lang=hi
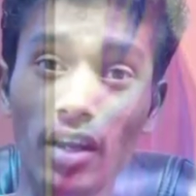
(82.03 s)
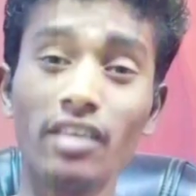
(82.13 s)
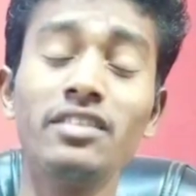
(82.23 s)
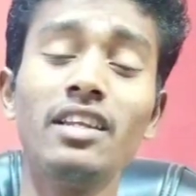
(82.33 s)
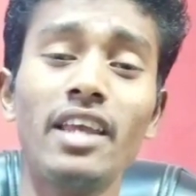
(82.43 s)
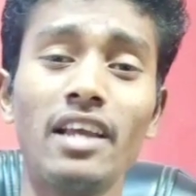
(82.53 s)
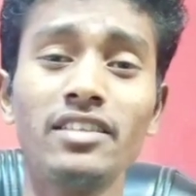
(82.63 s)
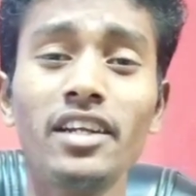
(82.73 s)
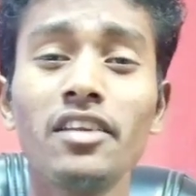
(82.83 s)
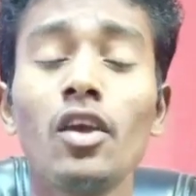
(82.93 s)
ना इसके लिए
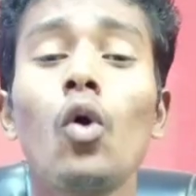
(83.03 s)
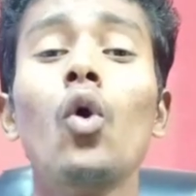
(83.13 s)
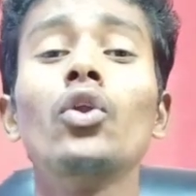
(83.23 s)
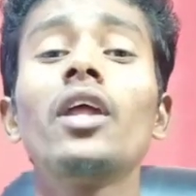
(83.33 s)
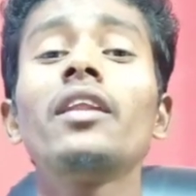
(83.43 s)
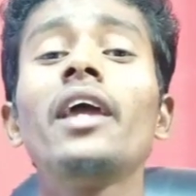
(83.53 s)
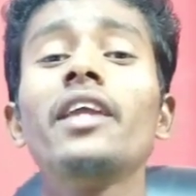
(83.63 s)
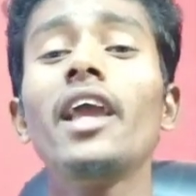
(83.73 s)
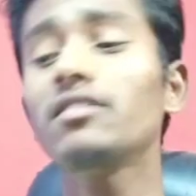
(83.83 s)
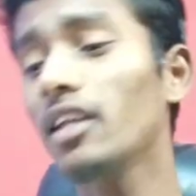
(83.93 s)
एक्साइटेड थे ऑनर नाइन
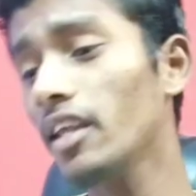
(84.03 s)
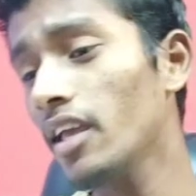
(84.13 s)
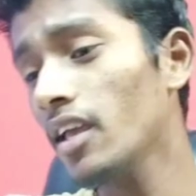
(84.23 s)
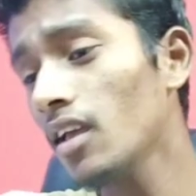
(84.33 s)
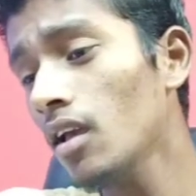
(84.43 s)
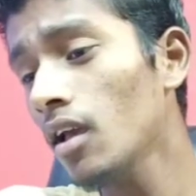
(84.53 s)
एक्स के लिए